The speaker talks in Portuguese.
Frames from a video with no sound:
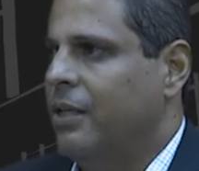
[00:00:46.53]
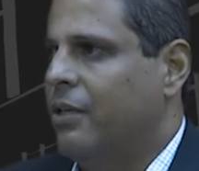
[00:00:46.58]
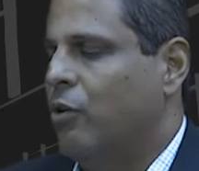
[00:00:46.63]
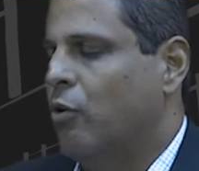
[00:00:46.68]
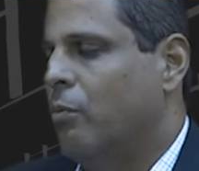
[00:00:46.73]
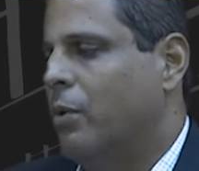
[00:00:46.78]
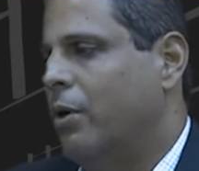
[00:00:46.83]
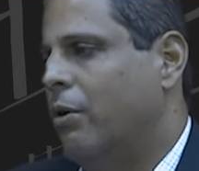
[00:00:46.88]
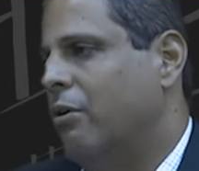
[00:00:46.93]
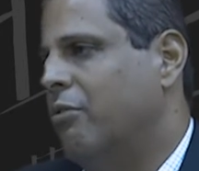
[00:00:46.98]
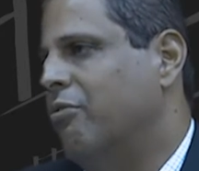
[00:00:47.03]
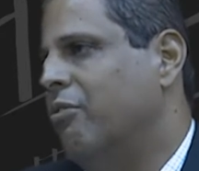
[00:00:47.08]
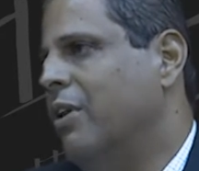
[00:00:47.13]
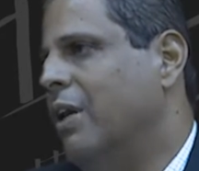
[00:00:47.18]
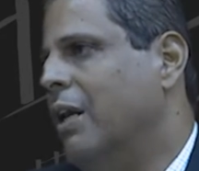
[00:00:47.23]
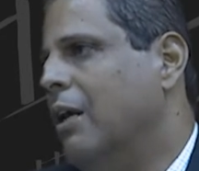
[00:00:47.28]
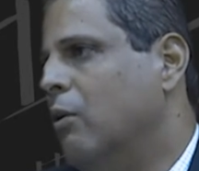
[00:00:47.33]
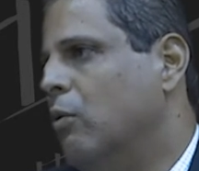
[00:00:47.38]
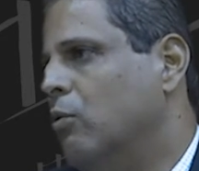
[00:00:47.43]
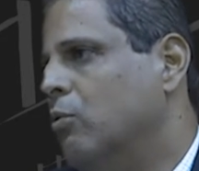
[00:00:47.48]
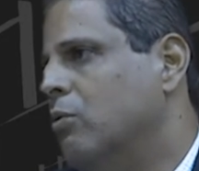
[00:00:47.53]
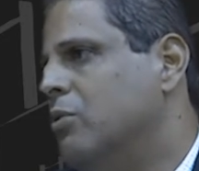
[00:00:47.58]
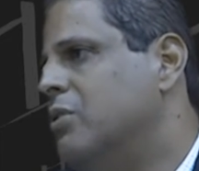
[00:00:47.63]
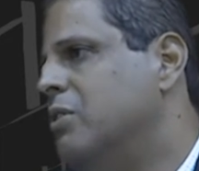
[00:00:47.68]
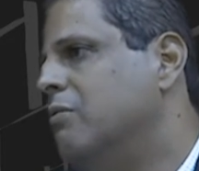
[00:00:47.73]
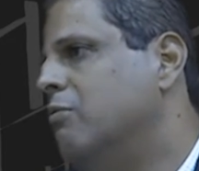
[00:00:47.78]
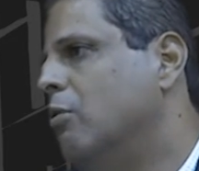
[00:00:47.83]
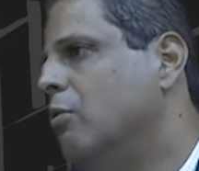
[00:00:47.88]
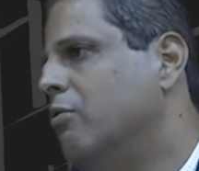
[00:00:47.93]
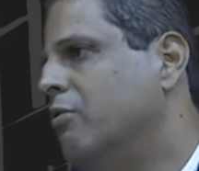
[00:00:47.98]
Que o maior vilão do
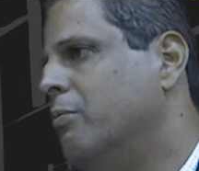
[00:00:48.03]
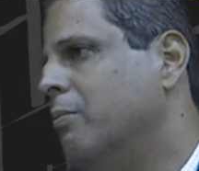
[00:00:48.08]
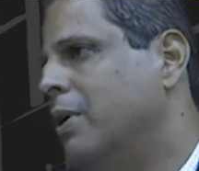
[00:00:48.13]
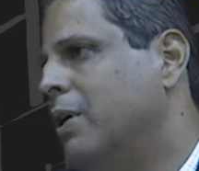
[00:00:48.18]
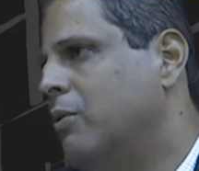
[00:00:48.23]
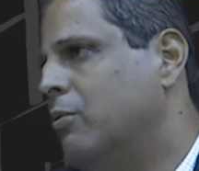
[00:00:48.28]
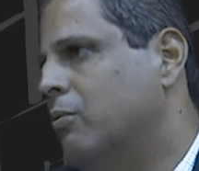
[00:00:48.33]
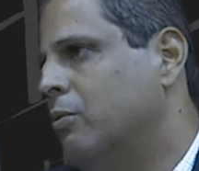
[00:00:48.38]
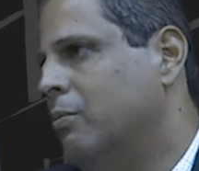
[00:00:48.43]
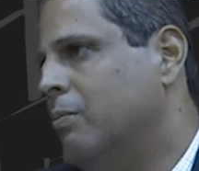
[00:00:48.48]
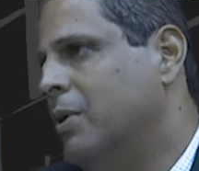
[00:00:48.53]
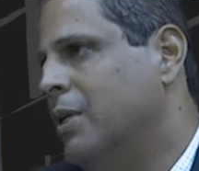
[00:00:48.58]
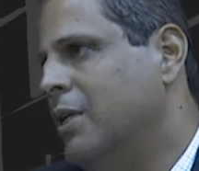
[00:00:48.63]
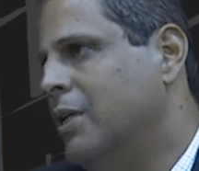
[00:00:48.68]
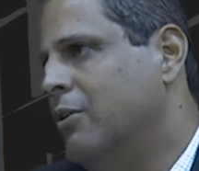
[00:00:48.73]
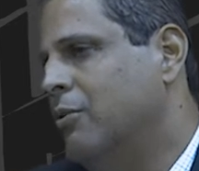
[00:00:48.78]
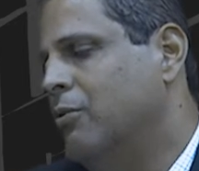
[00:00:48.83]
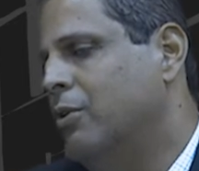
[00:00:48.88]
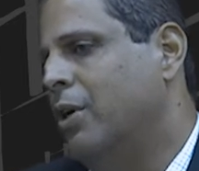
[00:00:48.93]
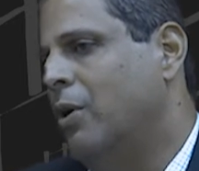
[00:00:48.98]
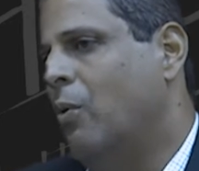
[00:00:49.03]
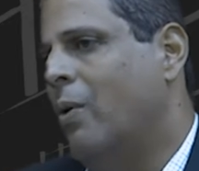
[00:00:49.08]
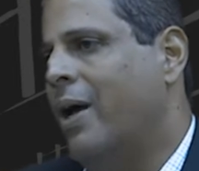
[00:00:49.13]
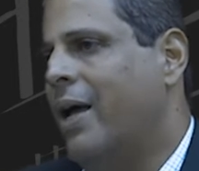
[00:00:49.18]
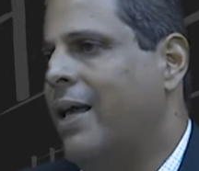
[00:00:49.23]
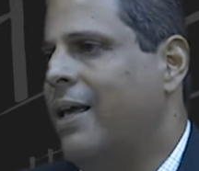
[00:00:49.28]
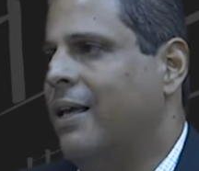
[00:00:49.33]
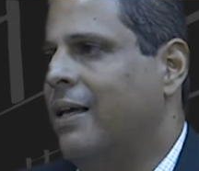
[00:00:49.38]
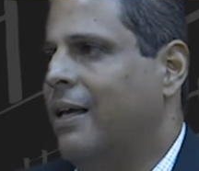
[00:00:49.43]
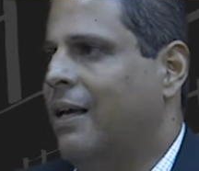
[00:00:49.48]
desenvolvimento urbano não
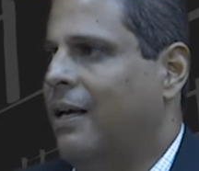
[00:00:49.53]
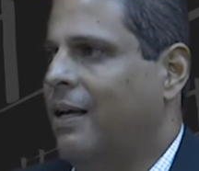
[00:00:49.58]
é